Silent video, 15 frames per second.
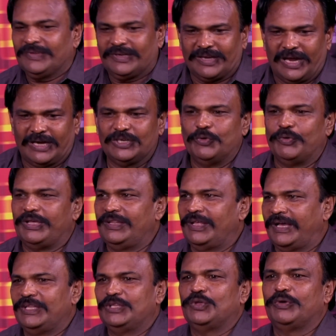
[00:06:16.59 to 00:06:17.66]
நான்கு வயது
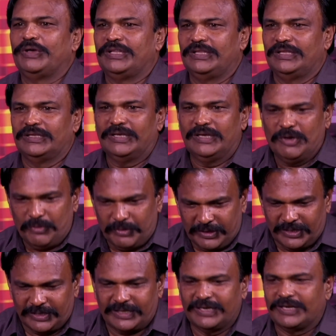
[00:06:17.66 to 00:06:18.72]
ஐந்து வயது
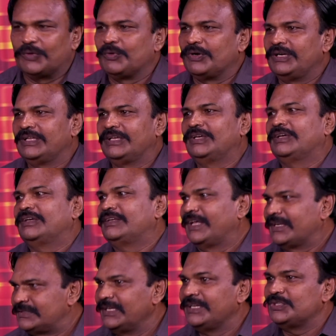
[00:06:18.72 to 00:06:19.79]
இருக்கின்றவர்களுக்கு
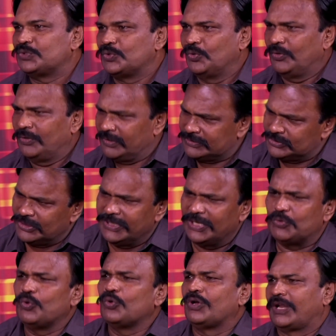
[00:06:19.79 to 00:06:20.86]
நர்சரி ஸ்கூல் சின்ன
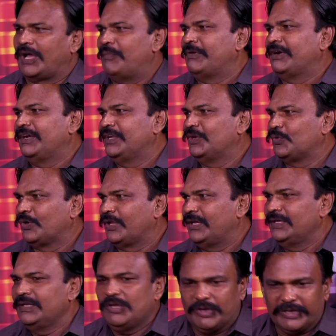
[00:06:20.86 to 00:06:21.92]
குக்கிராமங்களில் கூட
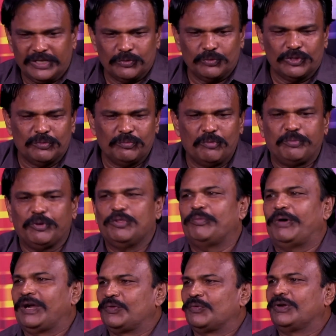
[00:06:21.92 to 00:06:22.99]
இருபது முப்பது
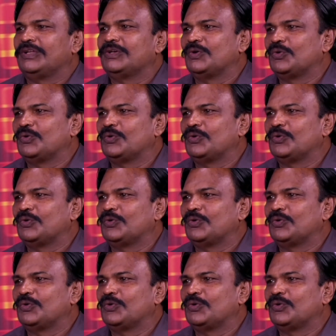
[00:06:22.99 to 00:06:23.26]
மாணவர்களுக்கு